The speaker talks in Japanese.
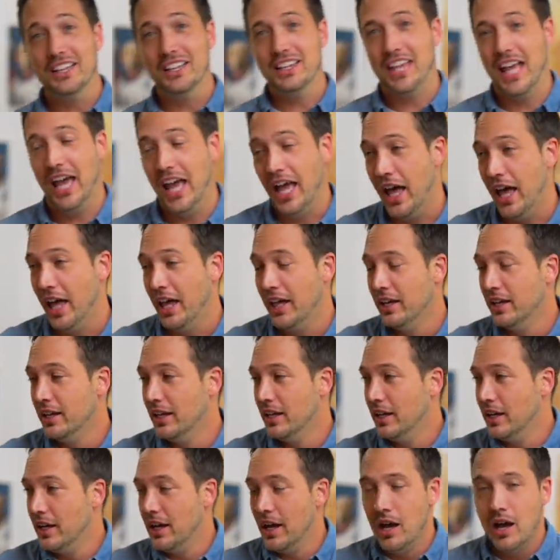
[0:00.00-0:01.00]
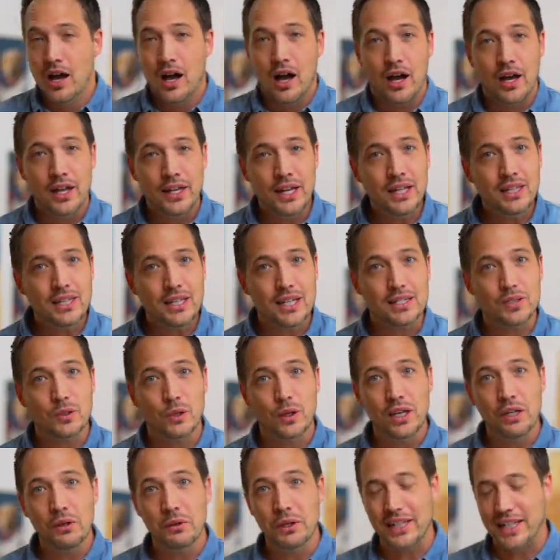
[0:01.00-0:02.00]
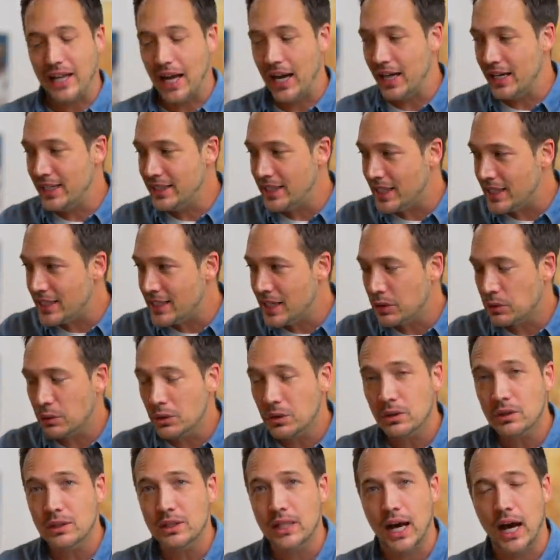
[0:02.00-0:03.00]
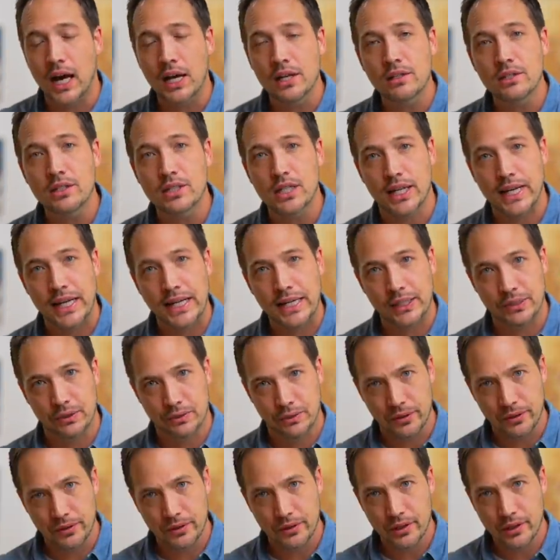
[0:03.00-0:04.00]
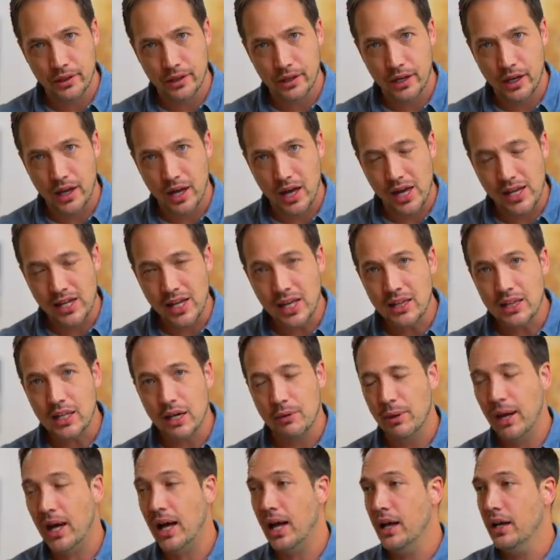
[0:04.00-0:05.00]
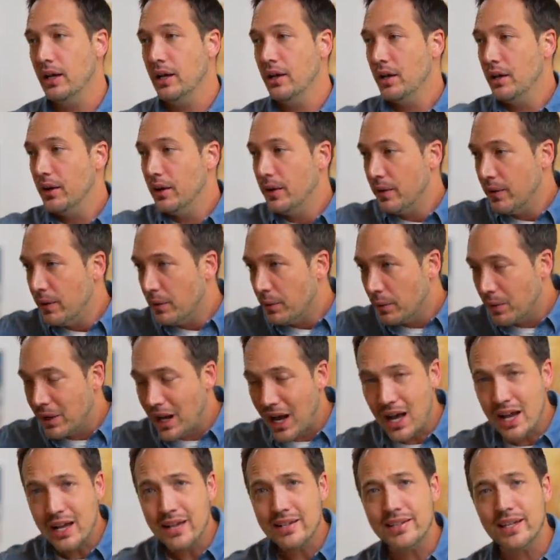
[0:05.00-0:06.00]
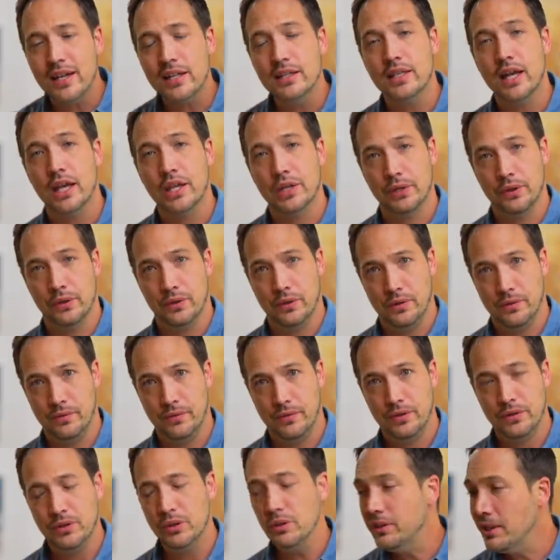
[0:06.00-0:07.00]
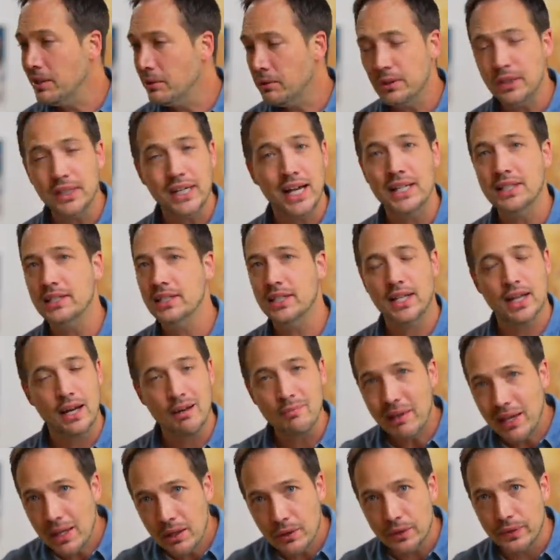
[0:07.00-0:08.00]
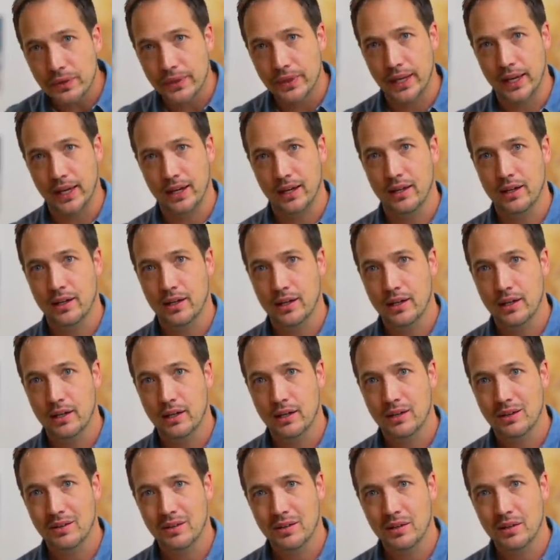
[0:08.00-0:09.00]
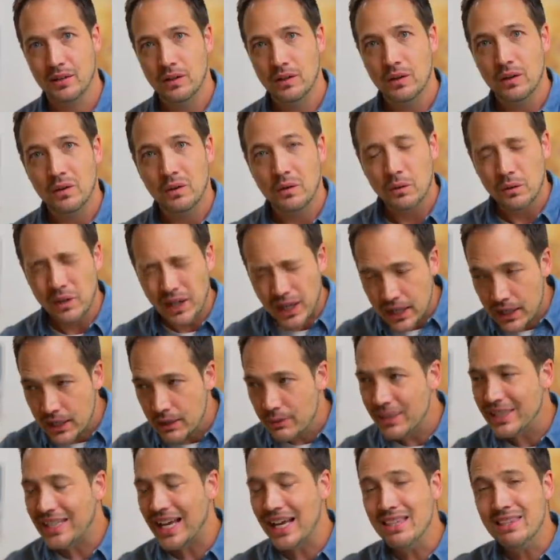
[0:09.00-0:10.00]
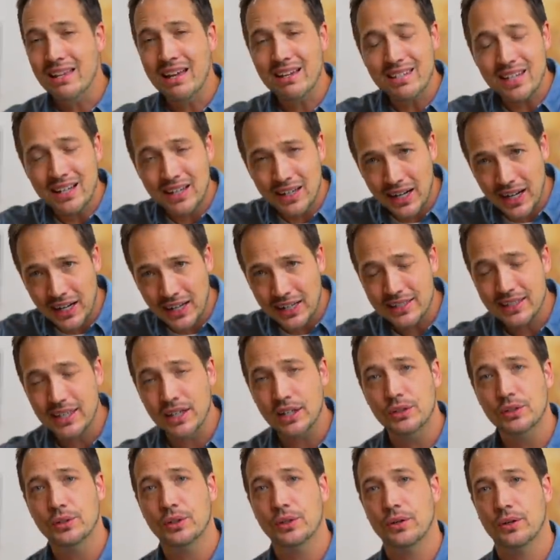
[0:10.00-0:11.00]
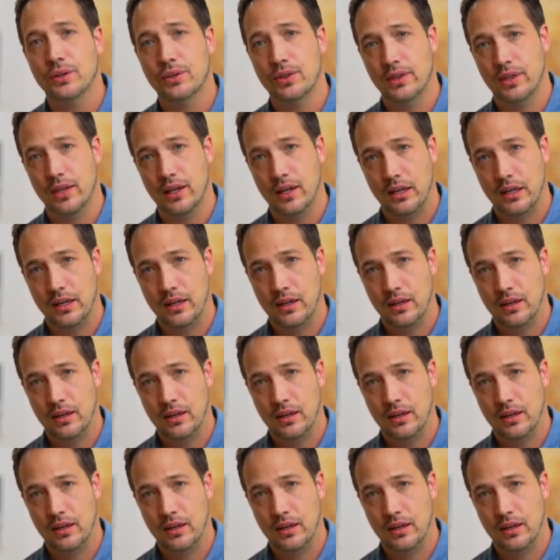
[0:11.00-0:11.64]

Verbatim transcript: って。あなた、それより大切なことってあるんじゃないのあなたは、お母さんなのよ。そんなことやっちゃダメよって。お金は旦那さんが稼ぐのよって。